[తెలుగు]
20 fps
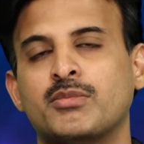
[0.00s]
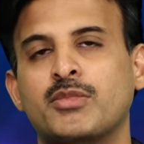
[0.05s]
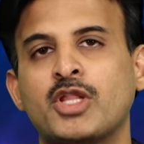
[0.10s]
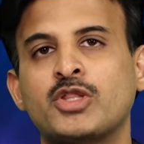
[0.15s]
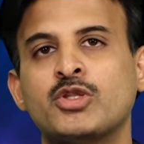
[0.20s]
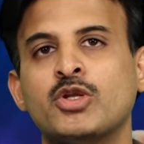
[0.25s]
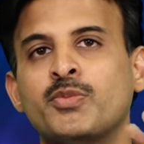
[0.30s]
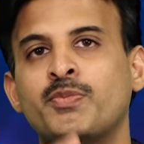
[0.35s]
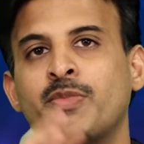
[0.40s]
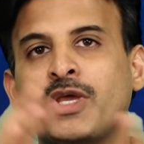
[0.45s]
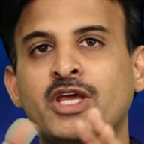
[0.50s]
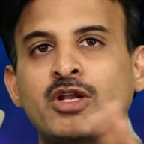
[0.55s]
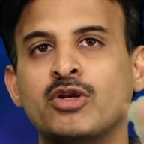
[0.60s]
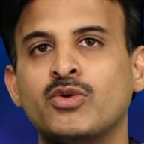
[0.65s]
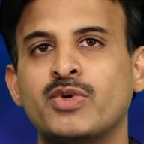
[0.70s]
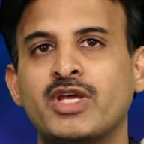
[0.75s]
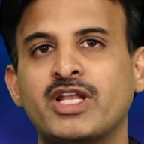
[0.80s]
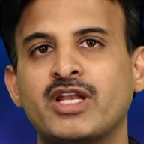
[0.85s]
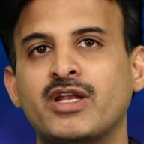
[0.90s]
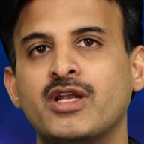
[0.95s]
మందుల
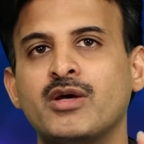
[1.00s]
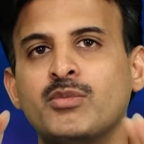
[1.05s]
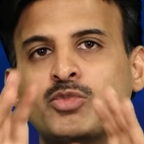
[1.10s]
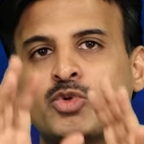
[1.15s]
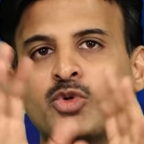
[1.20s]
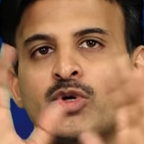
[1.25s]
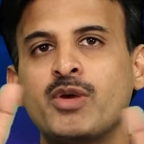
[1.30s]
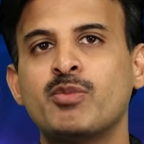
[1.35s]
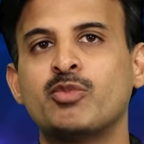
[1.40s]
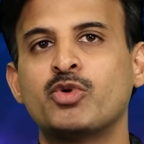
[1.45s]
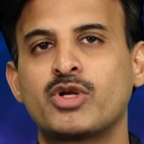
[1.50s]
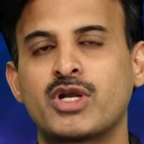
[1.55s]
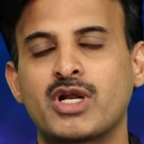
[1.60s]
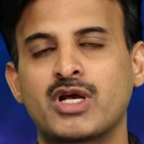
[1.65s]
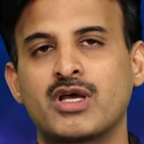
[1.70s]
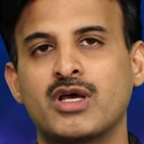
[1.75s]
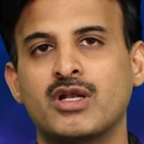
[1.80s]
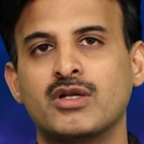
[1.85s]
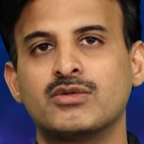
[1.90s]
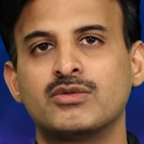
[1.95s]
పేర్లు వేరైనా మూడే మూడు
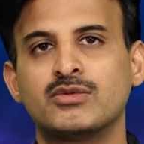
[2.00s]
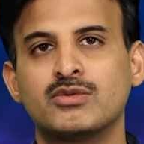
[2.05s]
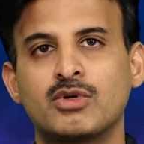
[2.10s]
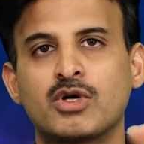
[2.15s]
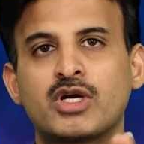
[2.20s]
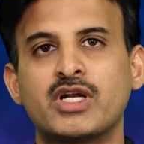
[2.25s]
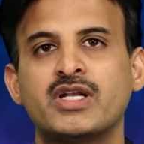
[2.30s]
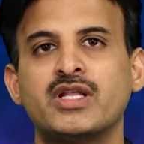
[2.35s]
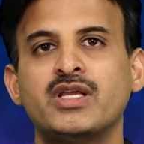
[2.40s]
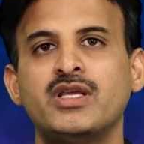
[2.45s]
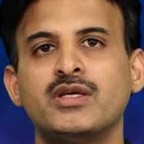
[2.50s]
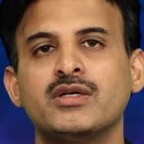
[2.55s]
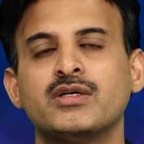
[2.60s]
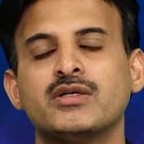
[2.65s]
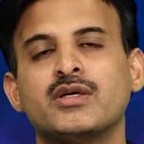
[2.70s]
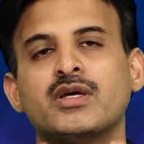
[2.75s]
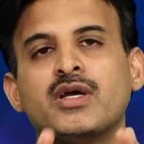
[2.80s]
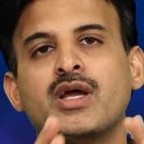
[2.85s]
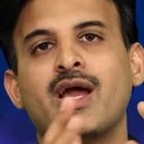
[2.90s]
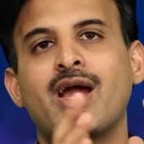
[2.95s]
రకాలు ఒకటి
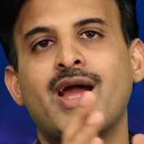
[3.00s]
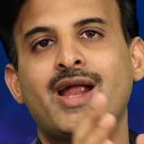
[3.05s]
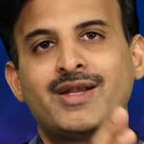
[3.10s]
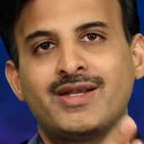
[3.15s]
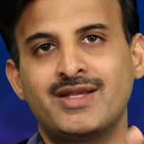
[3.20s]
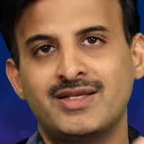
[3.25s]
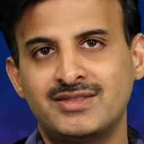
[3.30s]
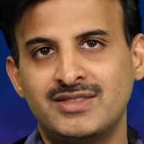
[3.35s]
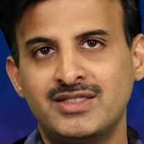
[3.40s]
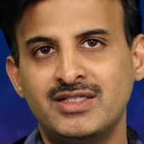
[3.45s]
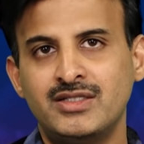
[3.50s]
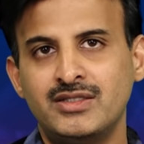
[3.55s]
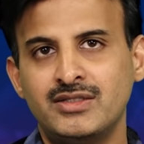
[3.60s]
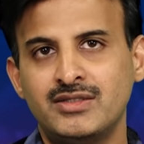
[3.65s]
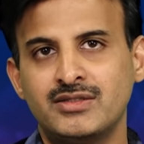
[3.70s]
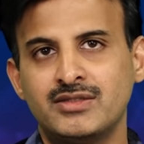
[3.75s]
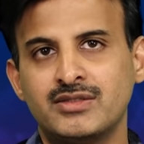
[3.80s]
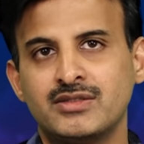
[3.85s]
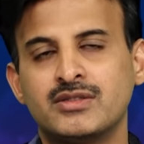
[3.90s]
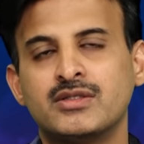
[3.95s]
యాంటాసిడ్
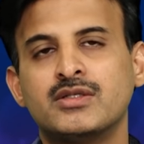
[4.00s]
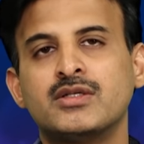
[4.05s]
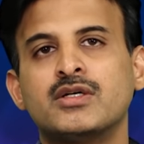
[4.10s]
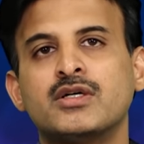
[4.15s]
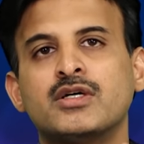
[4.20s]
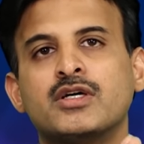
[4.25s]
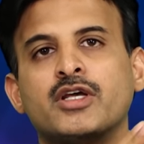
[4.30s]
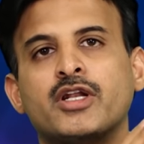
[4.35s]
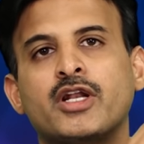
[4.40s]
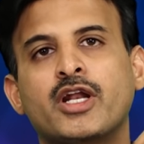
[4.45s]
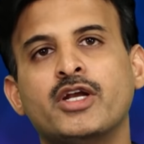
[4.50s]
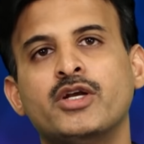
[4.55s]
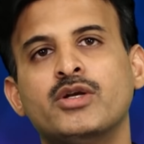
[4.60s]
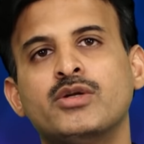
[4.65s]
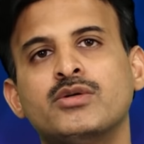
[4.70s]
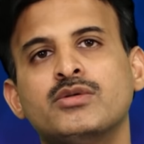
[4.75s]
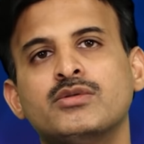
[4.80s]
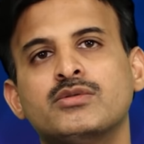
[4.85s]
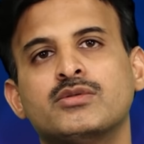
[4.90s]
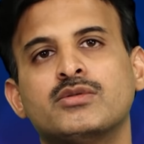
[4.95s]

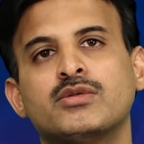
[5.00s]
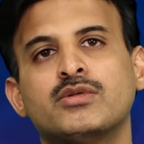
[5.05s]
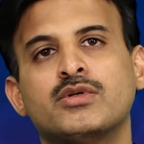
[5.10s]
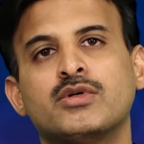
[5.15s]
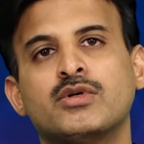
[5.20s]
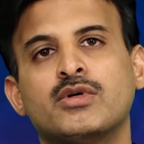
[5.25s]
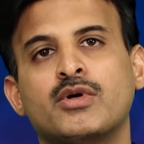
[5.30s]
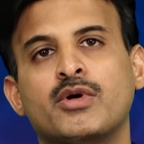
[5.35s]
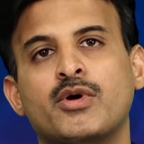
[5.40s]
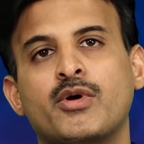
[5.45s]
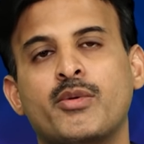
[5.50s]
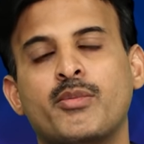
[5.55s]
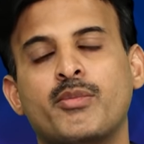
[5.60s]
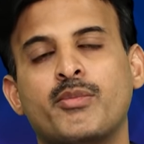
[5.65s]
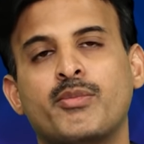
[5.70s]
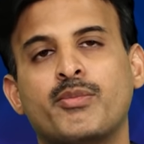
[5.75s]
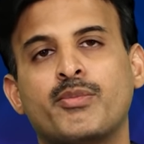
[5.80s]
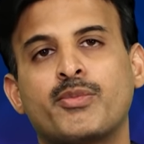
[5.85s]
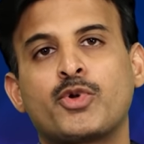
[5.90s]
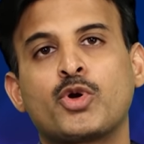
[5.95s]
రెండు
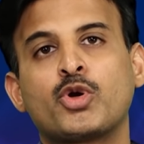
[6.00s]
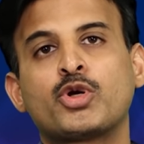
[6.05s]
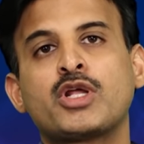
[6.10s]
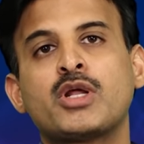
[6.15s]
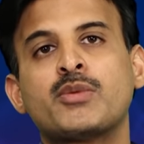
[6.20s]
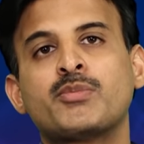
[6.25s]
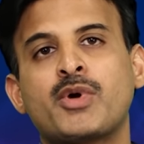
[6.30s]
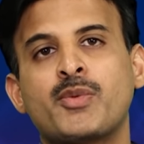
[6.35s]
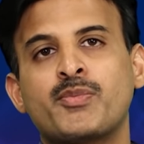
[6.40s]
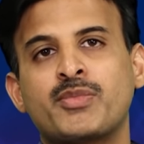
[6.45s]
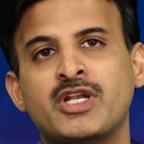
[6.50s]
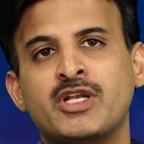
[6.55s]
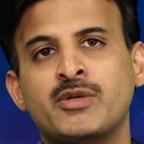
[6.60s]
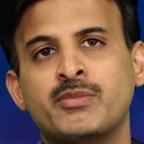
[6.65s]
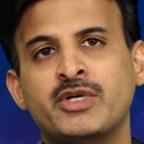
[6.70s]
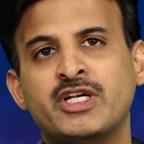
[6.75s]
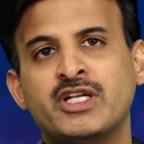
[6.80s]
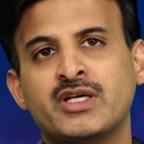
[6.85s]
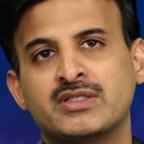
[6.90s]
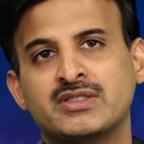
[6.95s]
ప్రోటాన్ పంప్
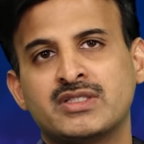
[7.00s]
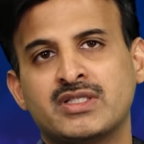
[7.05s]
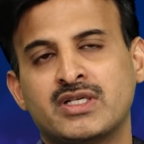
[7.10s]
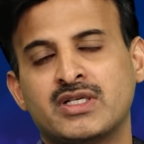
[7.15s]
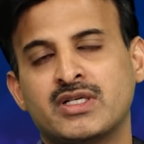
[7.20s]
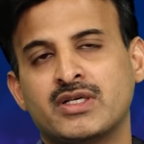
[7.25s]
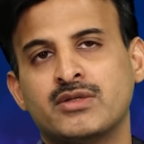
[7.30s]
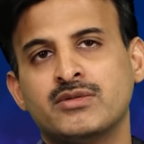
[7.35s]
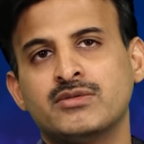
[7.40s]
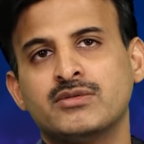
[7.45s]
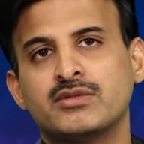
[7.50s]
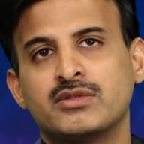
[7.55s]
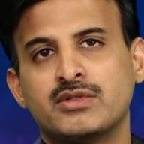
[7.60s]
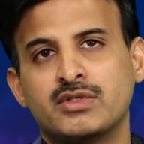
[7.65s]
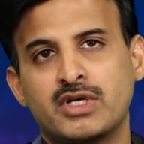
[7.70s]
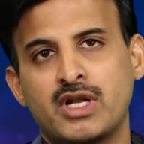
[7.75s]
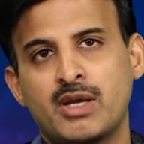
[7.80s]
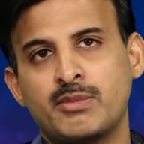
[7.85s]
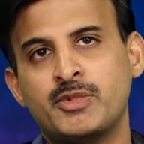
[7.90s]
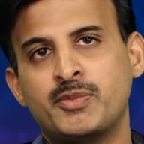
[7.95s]
ఇన్హిబిటర్స్ అంటారు
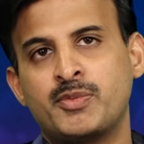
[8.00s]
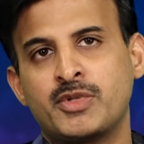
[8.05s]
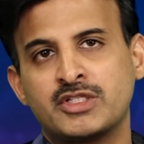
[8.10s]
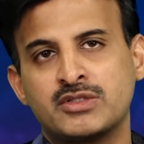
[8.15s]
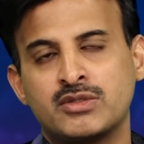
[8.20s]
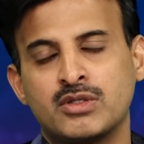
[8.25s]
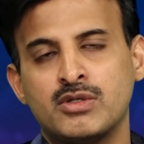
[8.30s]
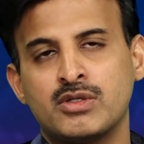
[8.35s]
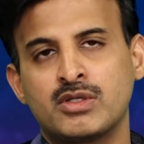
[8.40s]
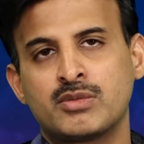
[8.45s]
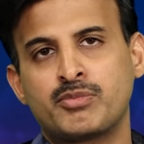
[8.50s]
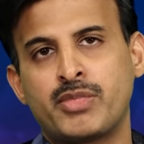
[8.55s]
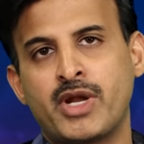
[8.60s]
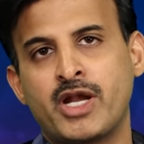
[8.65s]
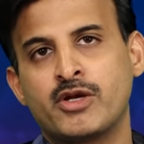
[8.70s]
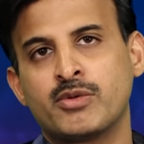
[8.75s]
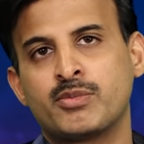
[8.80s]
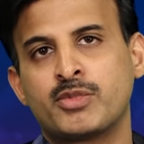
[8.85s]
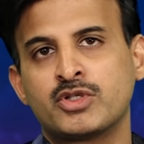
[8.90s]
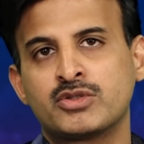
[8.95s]
రాబిప్రజోల్
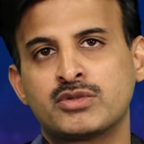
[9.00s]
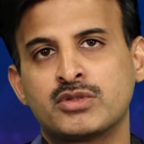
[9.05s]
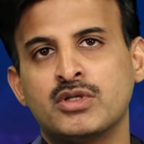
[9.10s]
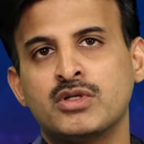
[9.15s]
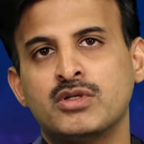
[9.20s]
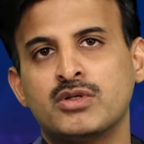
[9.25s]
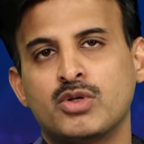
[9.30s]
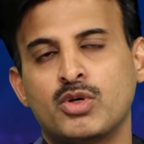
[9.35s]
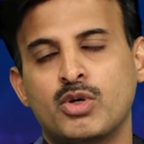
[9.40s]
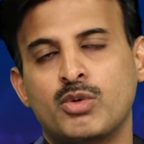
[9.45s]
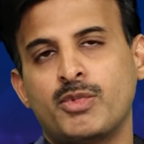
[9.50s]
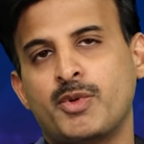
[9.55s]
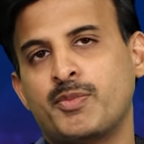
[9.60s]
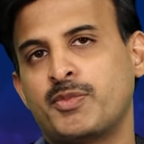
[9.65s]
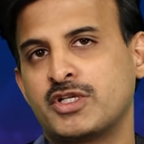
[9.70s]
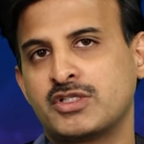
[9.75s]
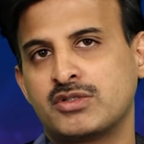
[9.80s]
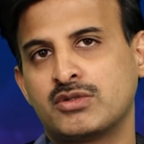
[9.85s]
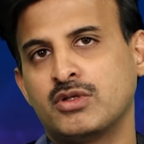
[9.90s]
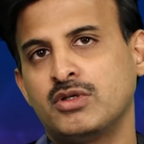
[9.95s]
పెంటోప్రజోల్
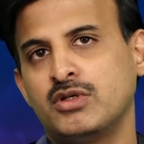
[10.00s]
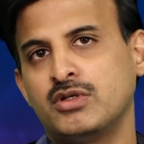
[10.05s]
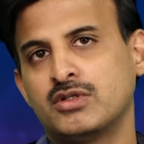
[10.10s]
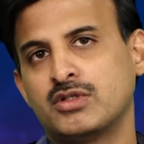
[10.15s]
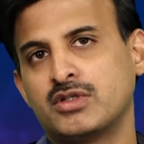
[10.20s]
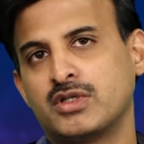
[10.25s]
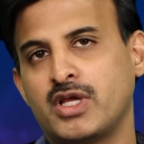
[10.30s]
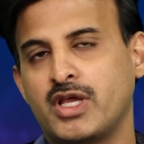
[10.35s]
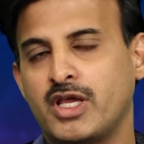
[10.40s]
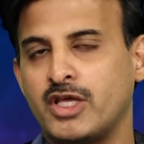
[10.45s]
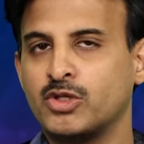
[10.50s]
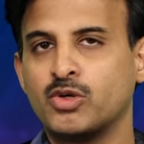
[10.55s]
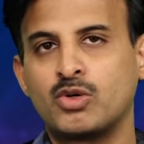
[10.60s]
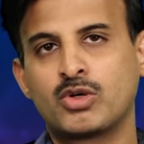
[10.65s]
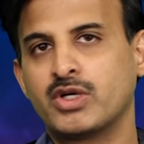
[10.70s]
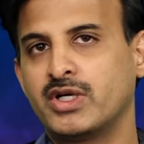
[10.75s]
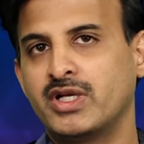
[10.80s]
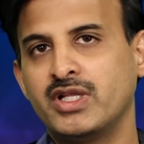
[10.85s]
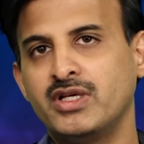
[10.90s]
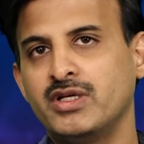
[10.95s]
ఒమిప్రజోల్ ఏదో
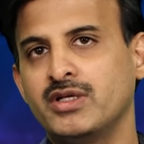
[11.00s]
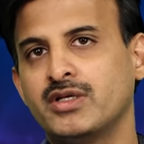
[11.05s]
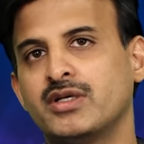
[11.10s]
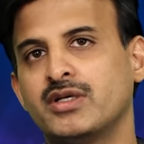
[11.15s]
ఒకటి